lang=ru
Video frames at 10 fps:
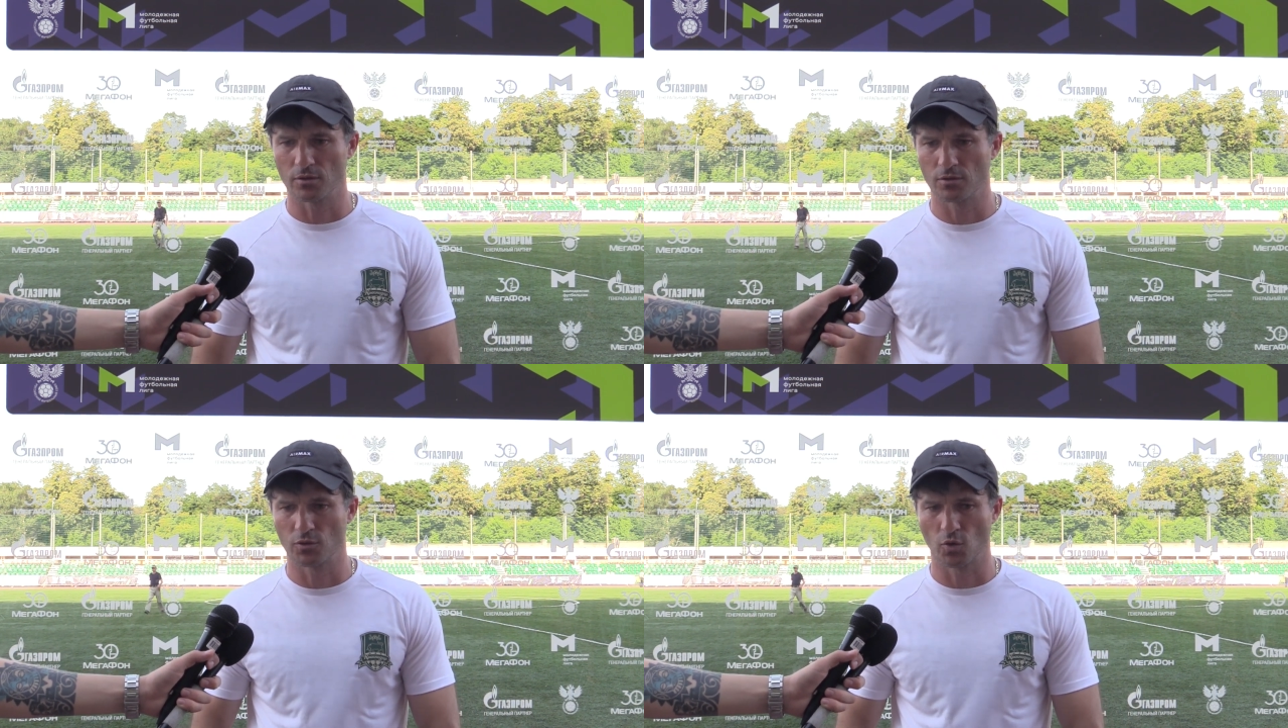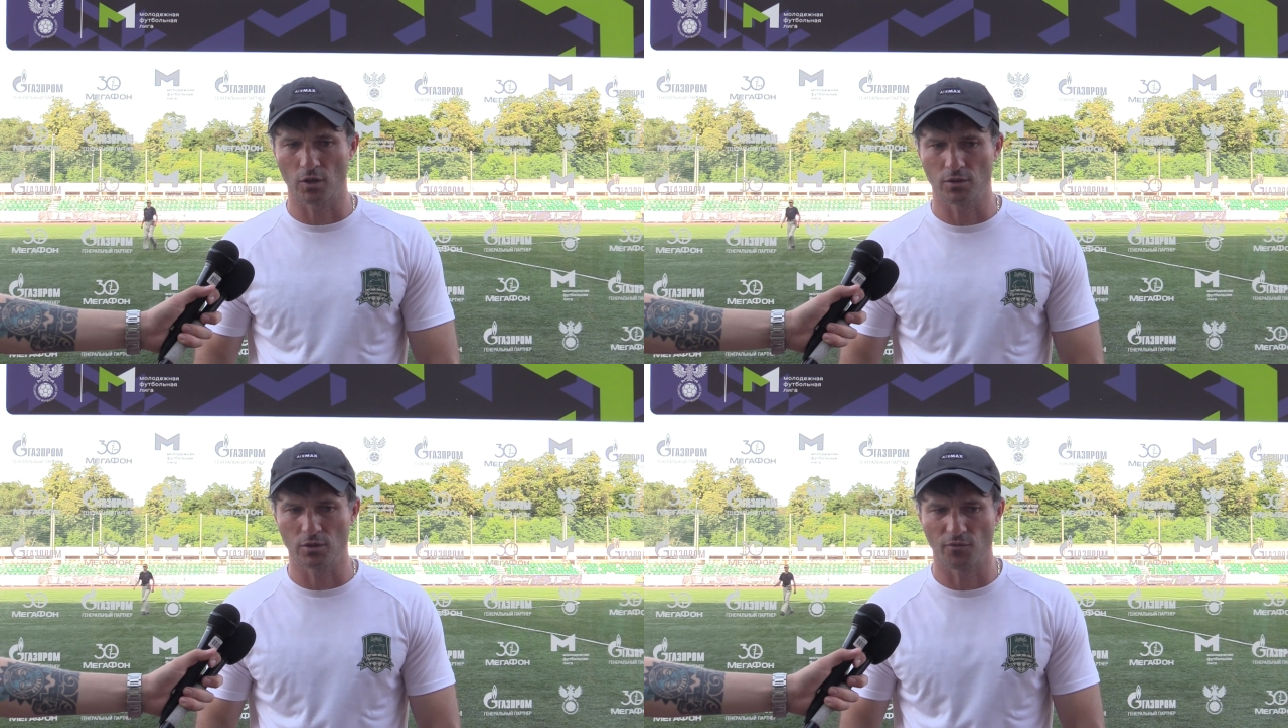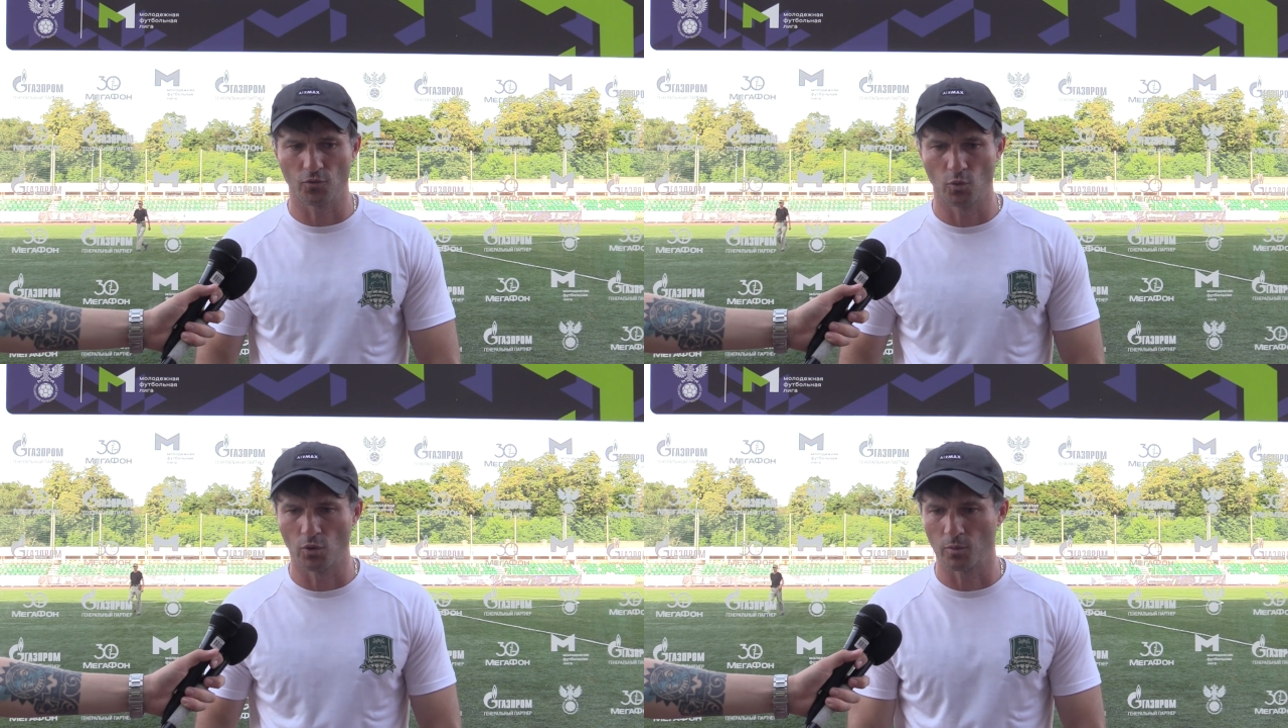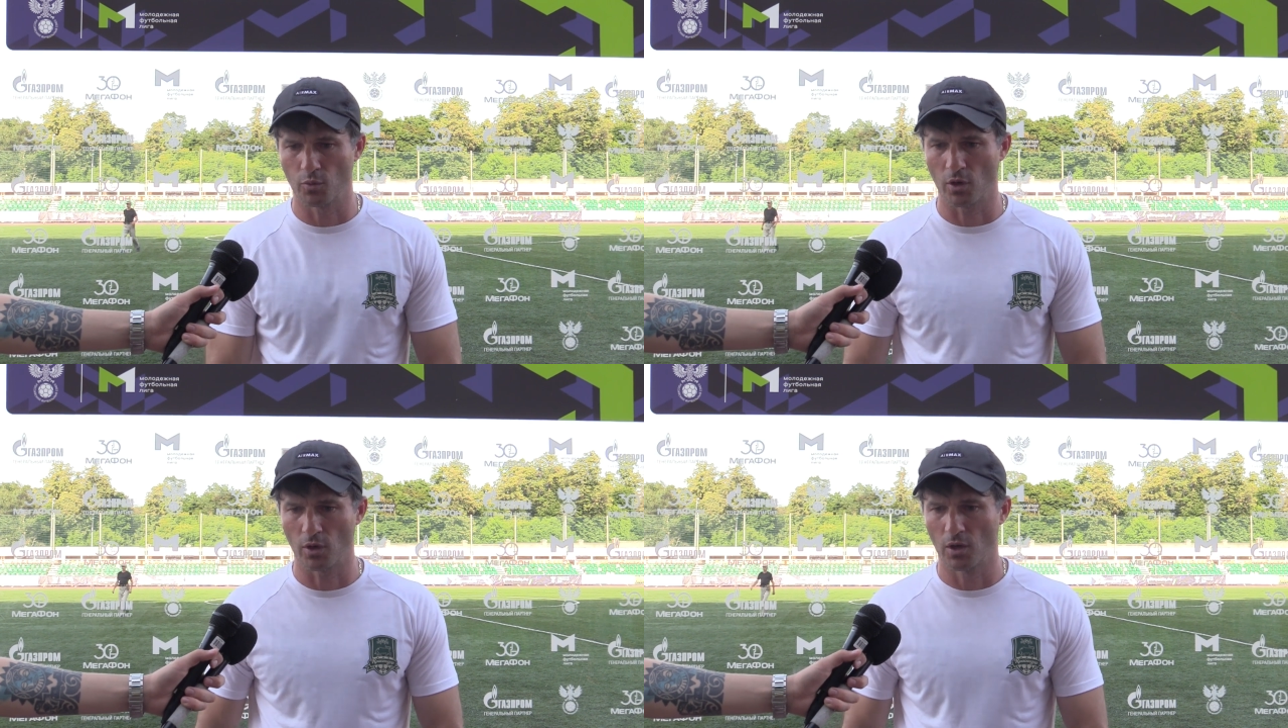ситуации на футбольном
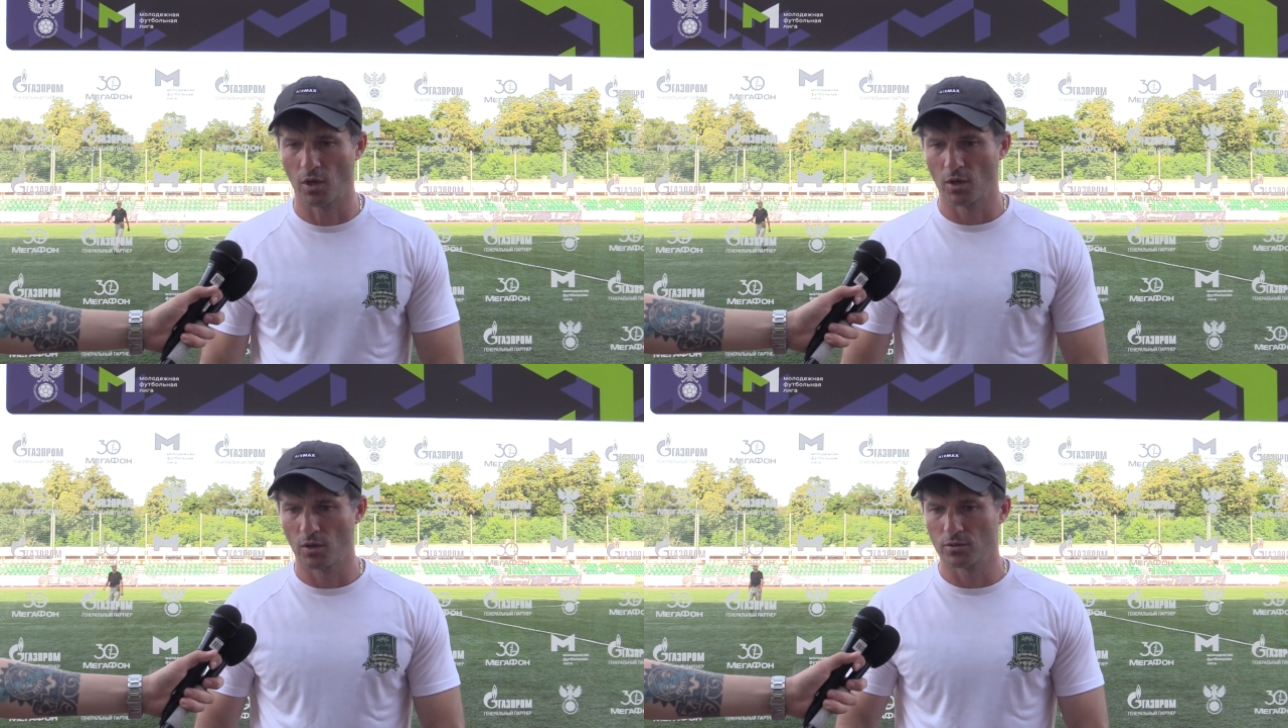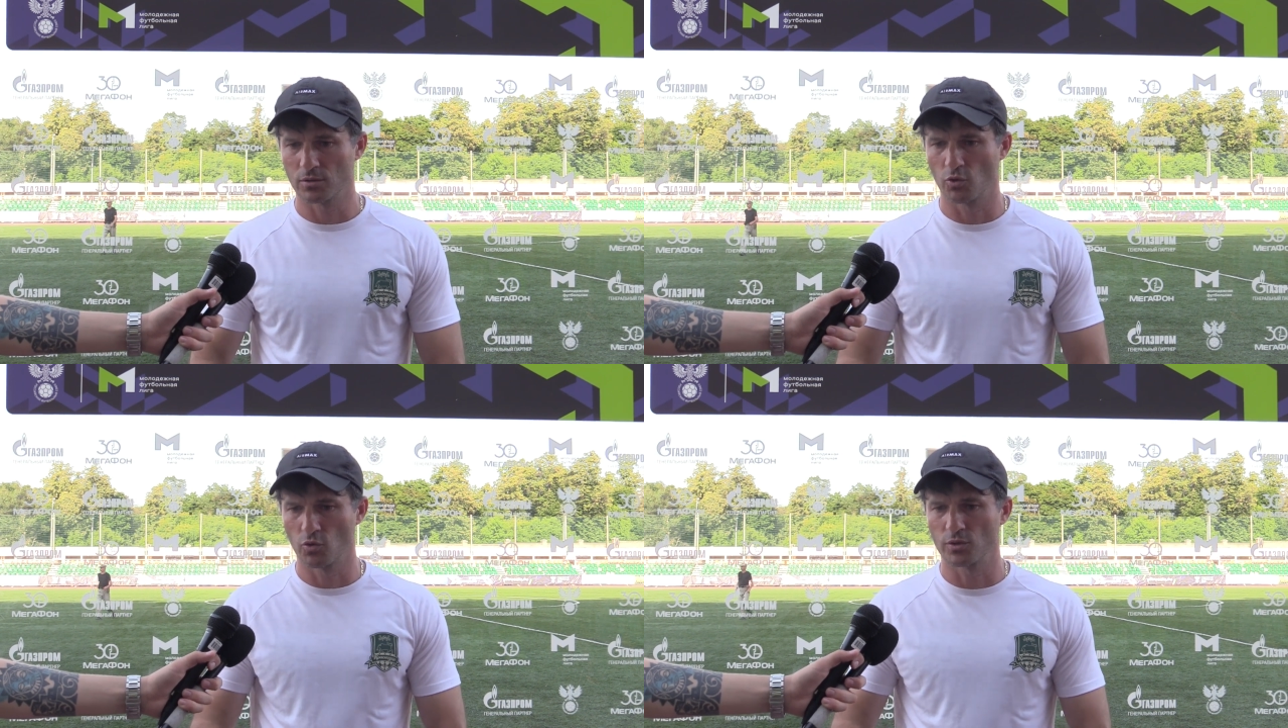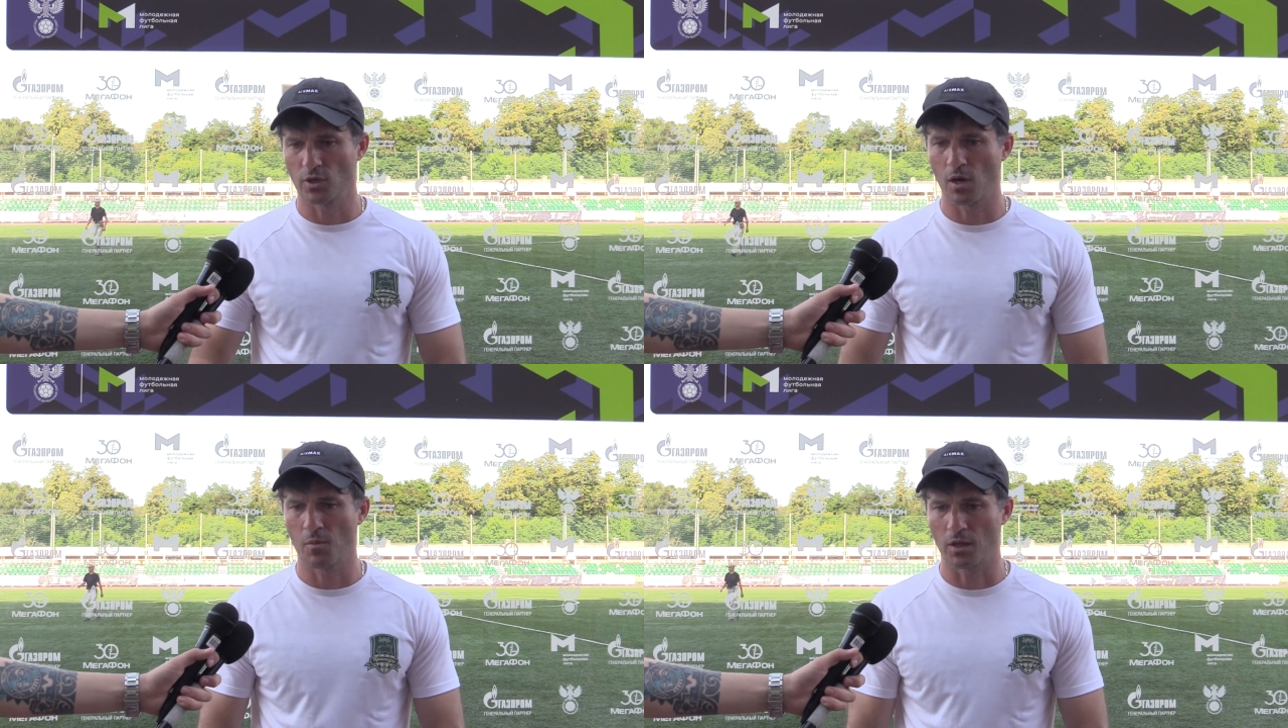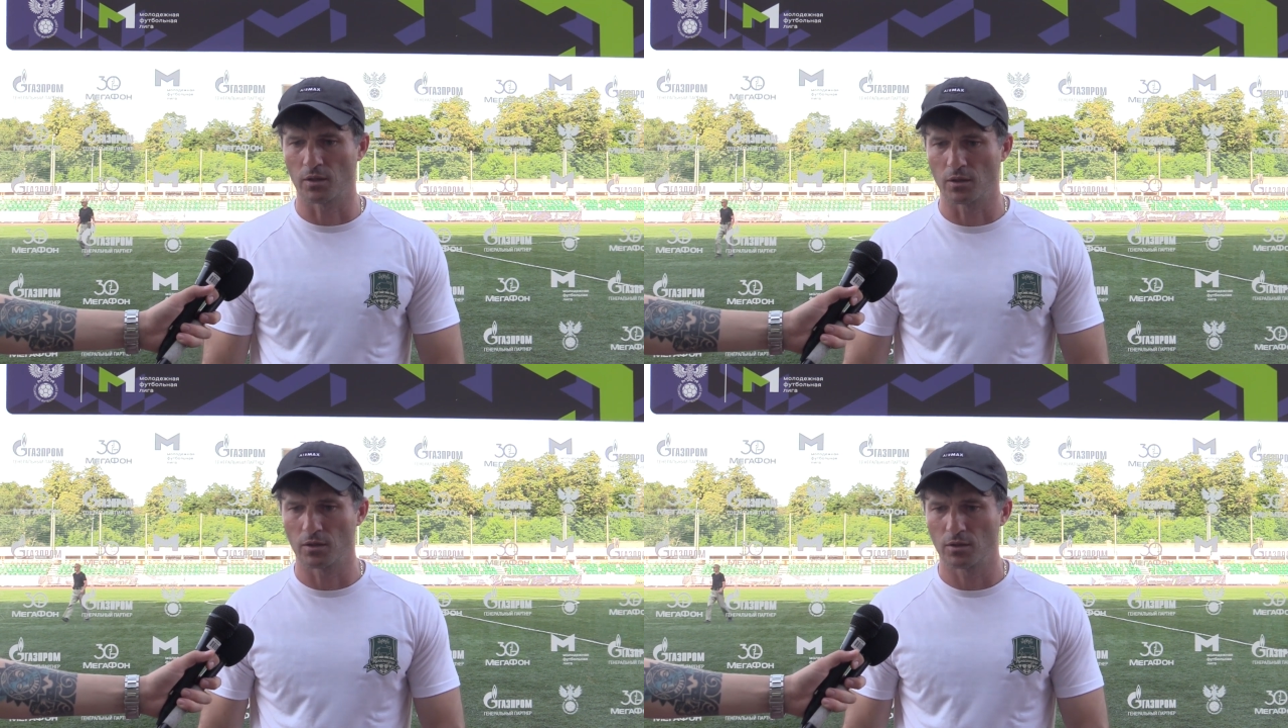поле становится
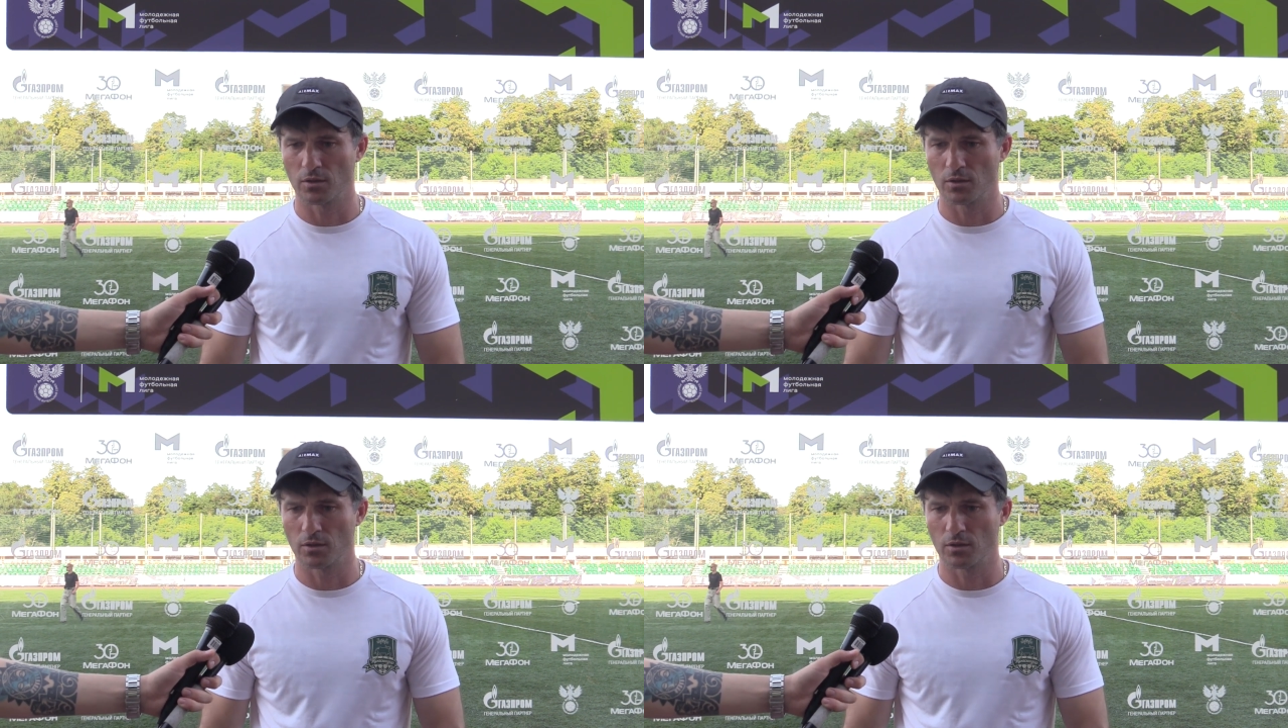команда.